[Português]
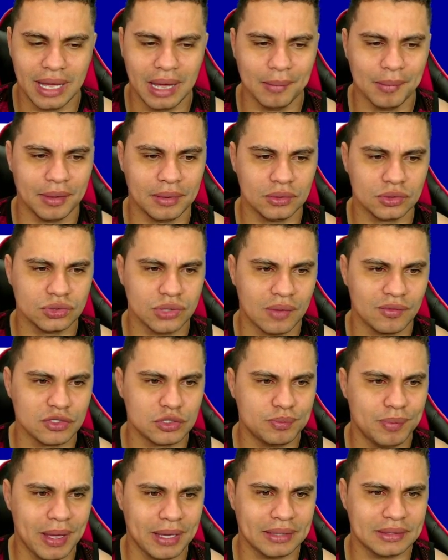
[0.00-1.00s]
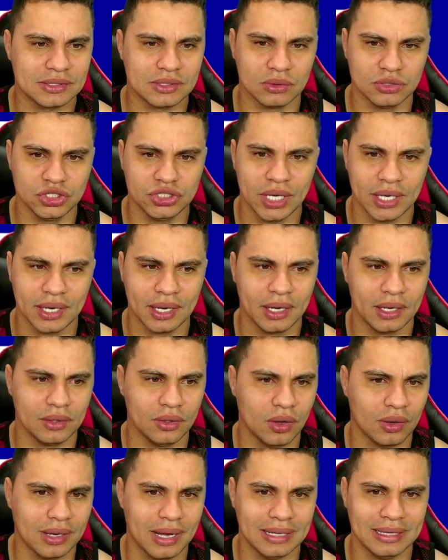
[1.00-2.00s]
mano? Os novos packs que estão
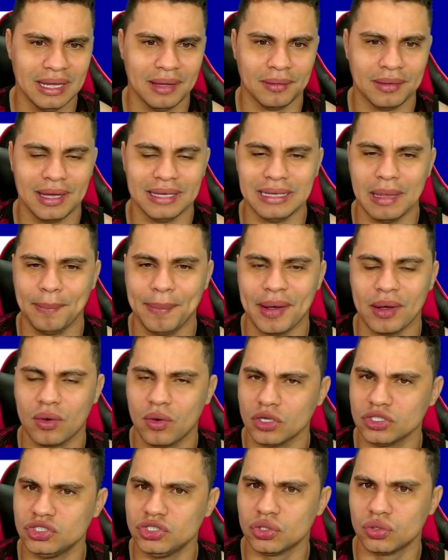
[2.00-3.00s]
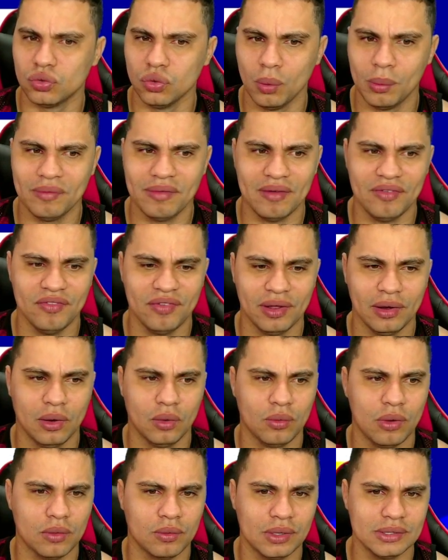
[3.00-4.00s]
chegando, ó. Cada, cada pacote de clube vai vir falando
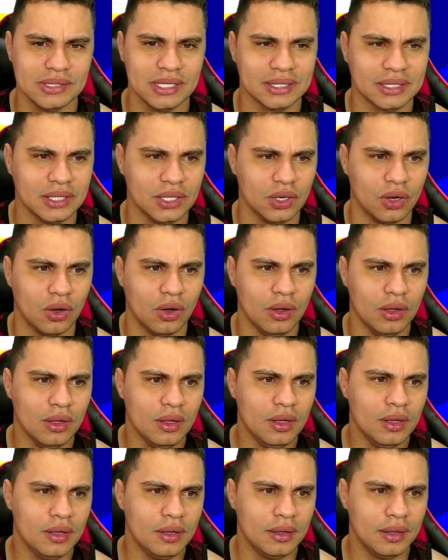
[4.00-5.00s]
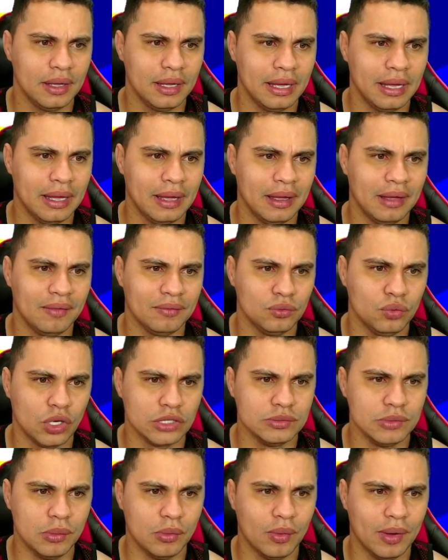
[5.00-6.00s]
alguma coisa aqui, ó. É,
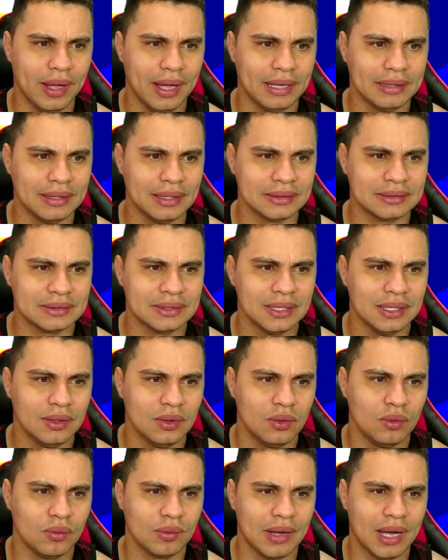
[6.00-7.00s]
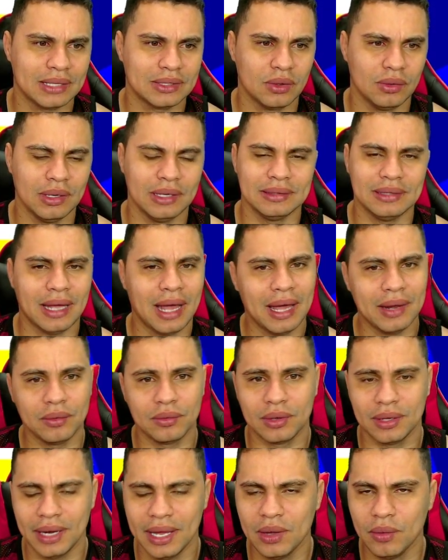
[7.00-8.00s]
duas mil moedas, um cartão lendário.
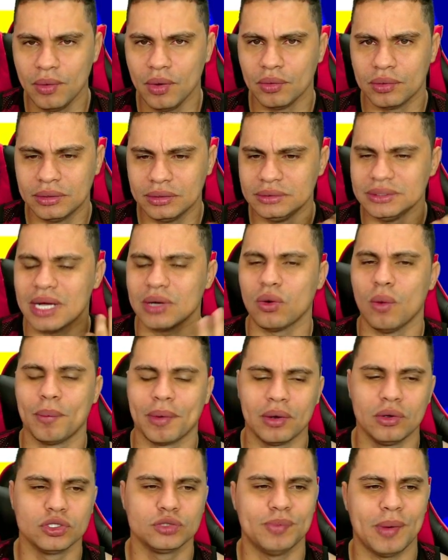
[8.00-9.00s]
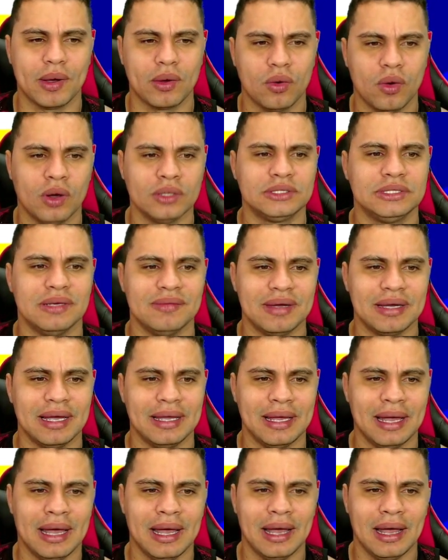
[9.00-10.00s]
Creio eu que já comprando os pacotes você vai
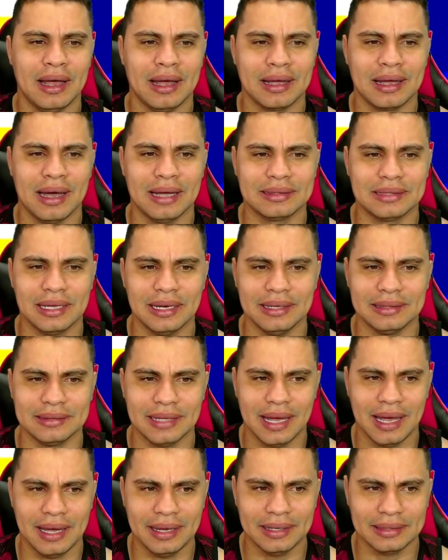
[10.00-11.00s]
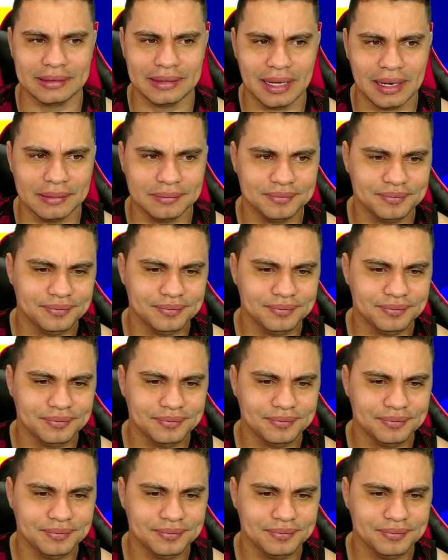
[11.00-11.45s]
ganhar a carta lendária, tá?